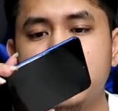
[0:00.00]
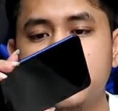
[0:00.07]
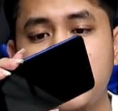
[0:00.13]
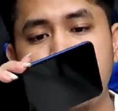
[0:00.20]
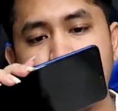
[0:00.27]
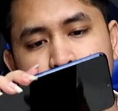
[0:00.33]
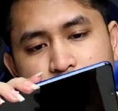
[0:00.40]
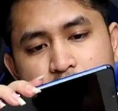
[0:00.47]

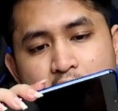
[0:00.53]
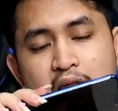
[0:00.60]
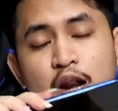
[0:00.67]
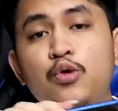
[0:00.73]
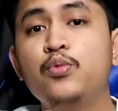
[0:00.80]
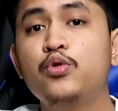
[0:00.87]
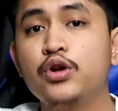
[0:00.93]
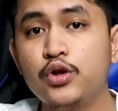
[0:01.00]
dia pakai
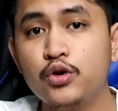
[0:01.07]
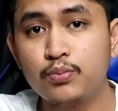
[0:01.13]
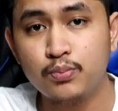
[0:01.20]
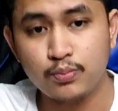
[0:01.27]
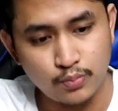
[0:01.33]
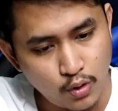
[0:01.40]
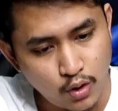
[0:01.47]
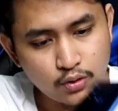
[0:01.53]

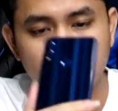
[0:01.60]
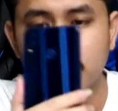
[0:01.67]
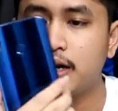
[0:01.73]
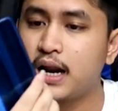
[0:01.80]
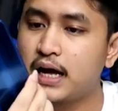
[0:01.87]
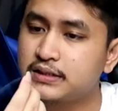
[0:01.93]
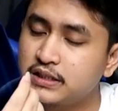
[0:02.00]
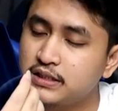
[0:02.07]
aluminium bone
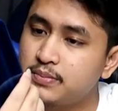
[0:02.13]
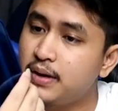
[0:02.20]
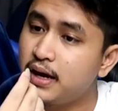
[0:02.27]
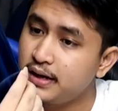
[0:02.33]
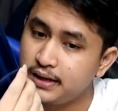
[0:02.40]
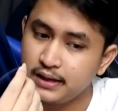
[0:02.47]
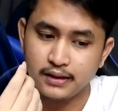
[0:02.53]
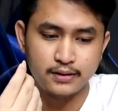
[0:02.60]
glasses
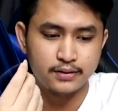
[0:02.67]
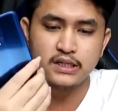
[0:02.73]
body.